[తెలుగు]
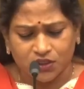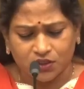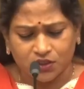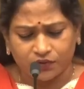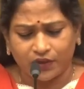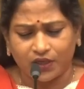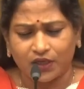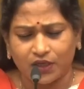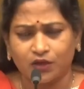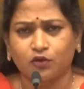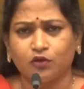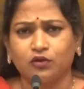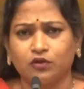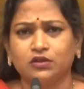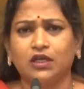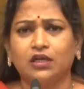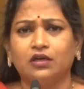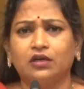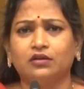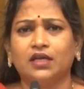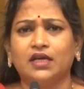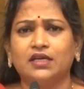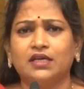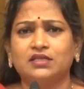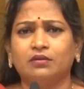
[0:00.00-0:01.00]
రోజు వరకు
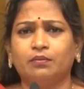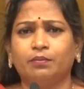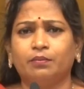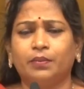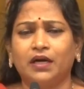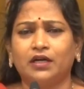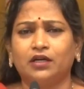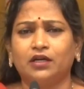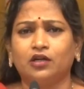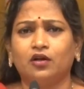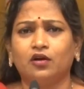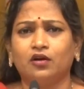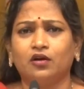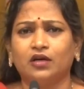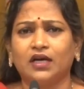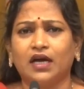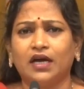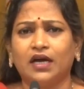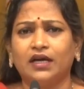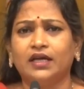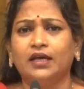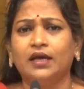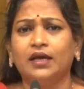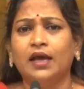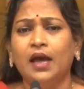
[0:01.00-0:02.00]
తెలుగుదేశం పార్టీలో
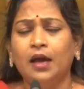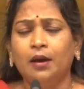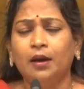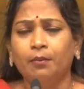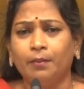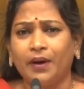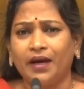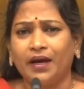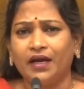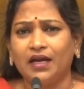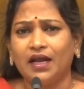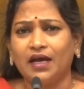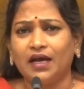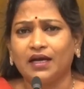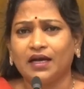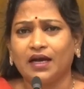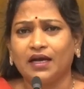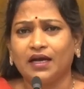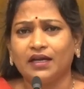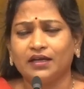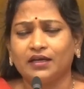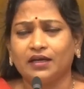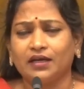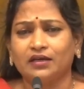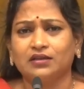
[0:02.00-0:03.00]
కానీ మహిళా
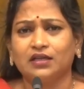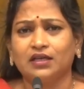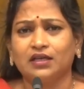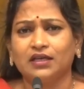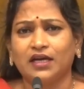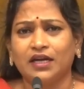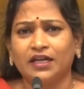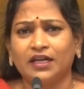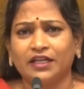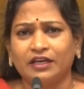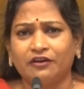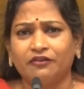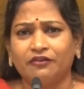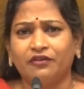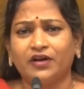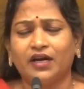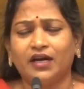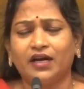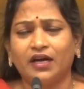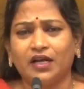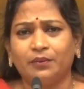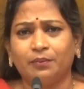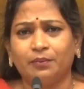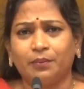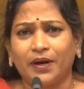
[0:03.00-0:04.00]
కార్యకర్తలు కానీ
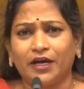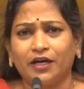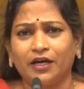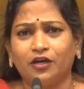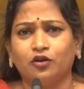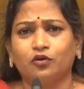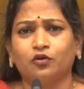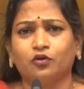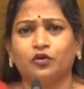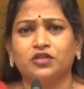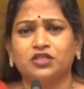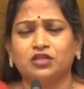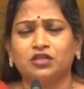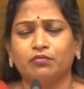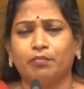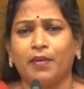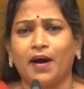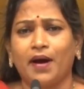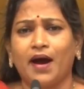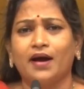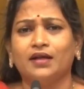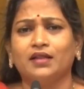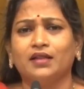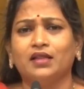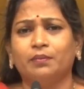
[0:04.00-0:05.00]
ఎవరైనా బయటకు వచ్చి
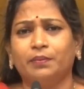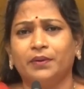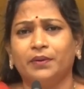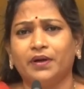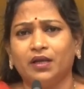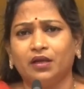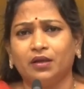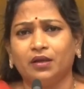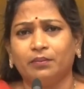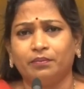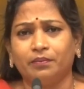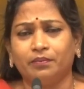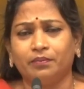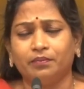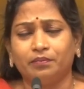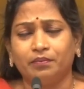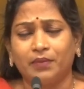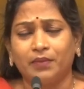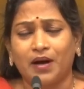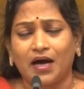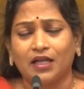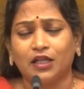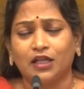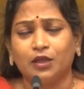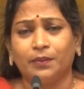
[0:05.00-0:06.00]
బాధపడి
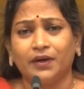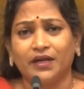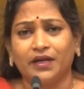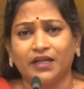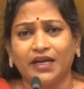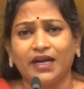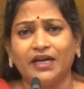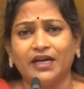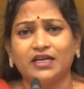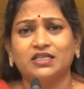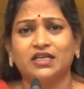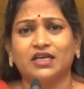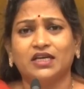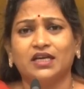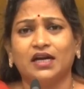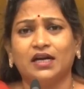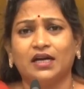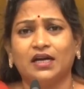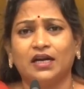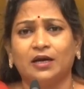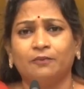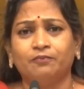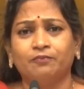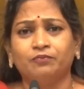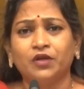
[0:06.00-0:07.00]
బాధపడి
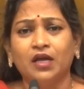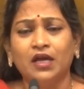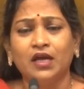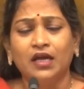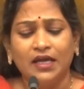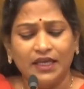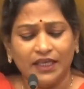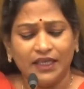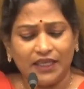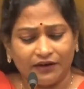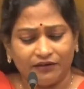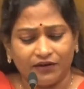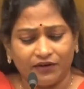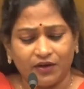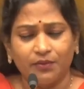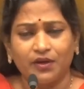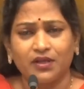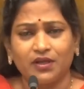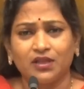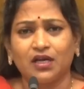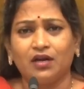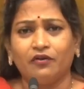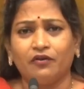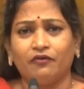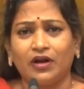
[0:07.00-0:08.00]
ఏడ్చారన్నా ఎవరి
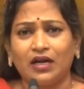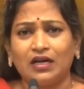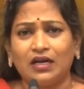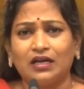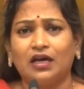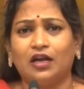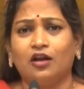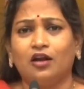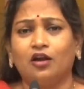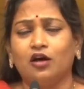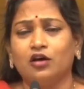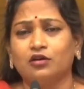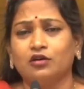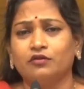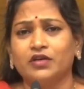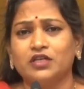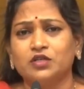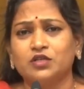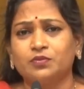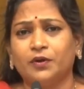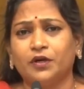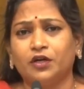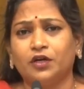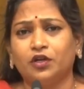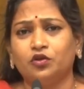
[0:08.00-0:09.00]
మీద వల్గర్
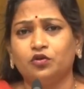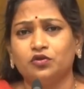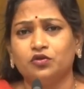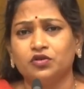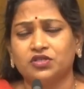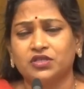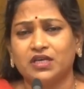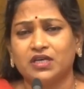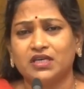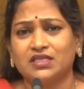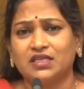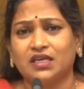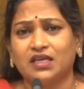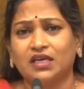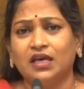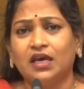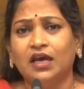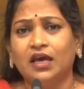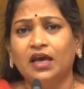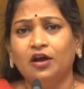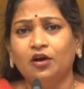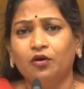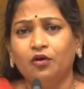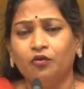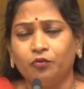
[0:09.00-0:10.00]
లాంగ్వేజ్ పెట్టి యూజ్ చేసి
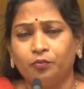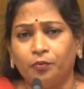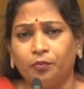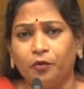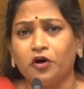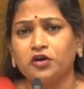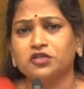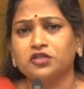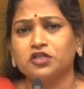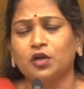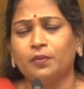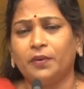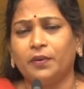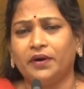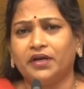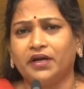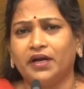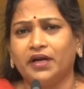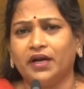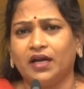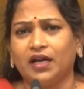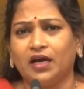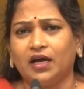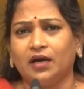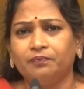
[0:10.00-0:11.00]
పోస్టులు
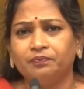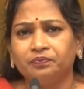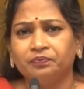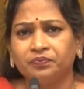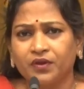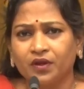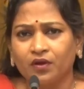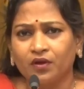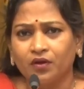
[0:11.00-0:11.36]
పెట్టాడన్నా